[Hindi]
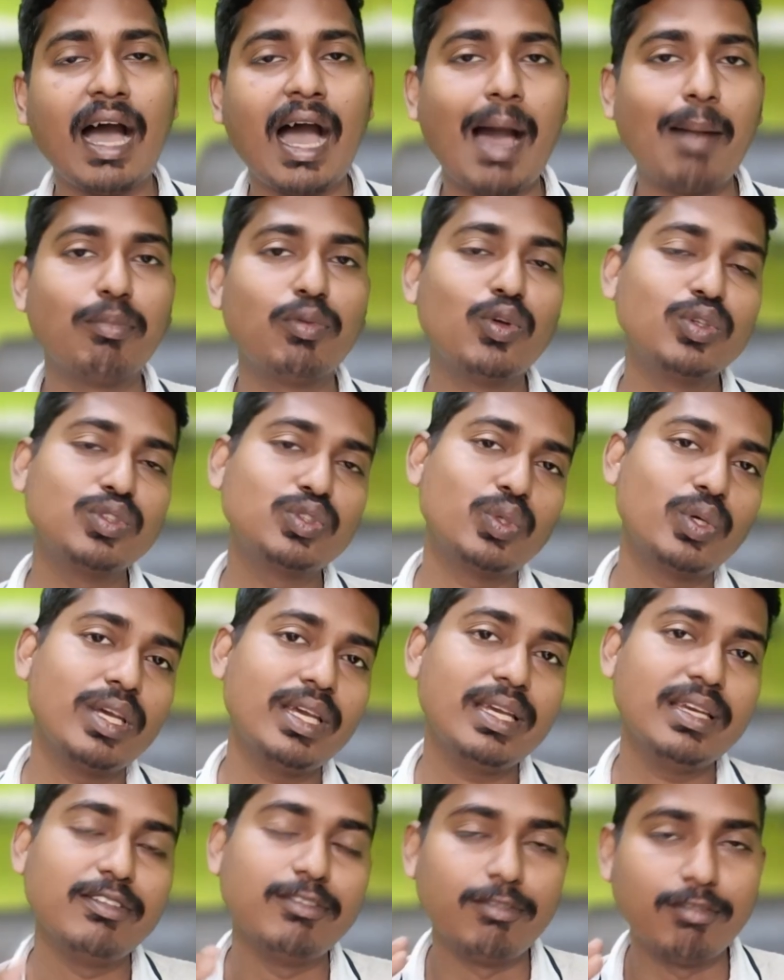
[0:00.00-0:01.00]
हम लोग जो
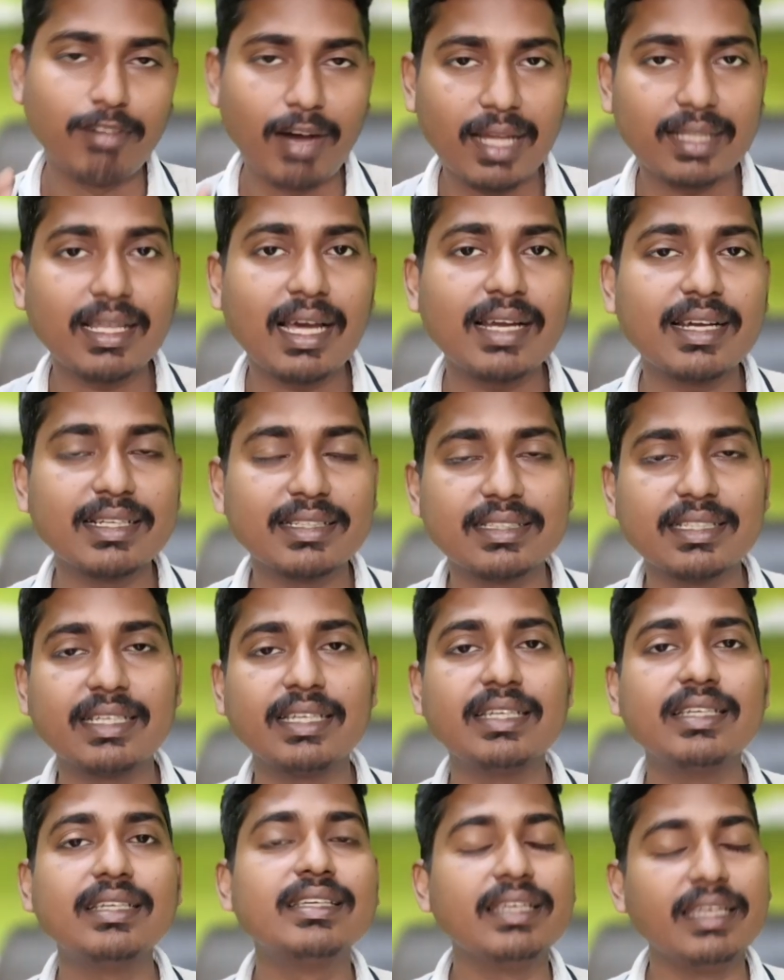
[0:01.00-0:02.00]
है वादा करते
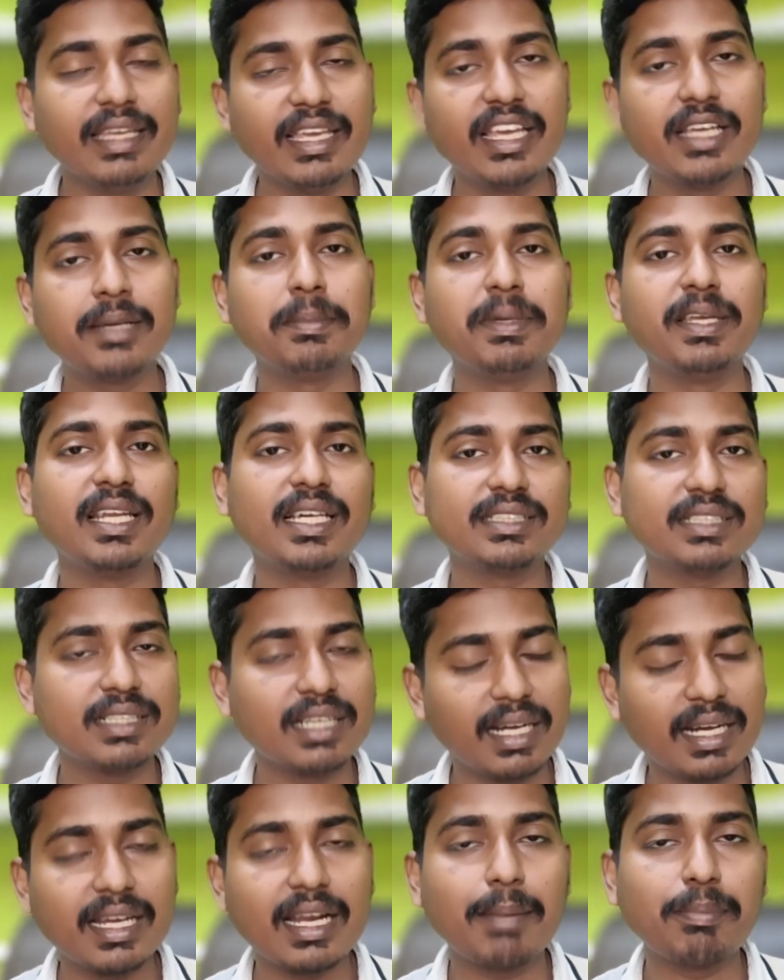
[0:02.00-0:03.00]
हैं एक महीना तक
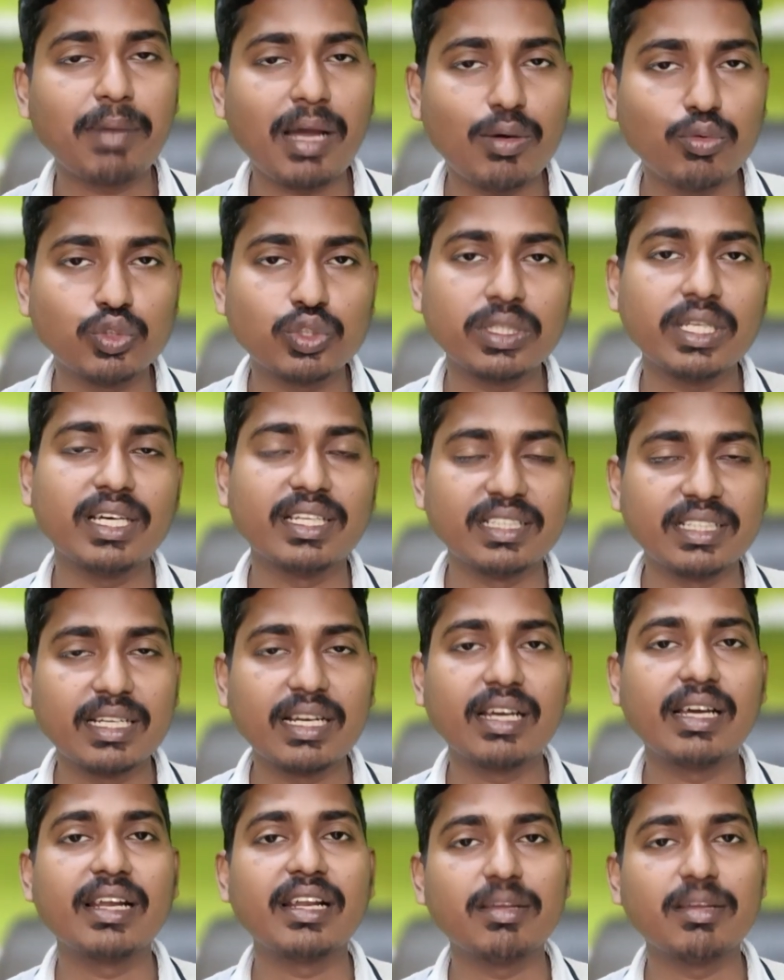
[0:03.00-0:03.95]
अगर आपका उसके अंदर अगर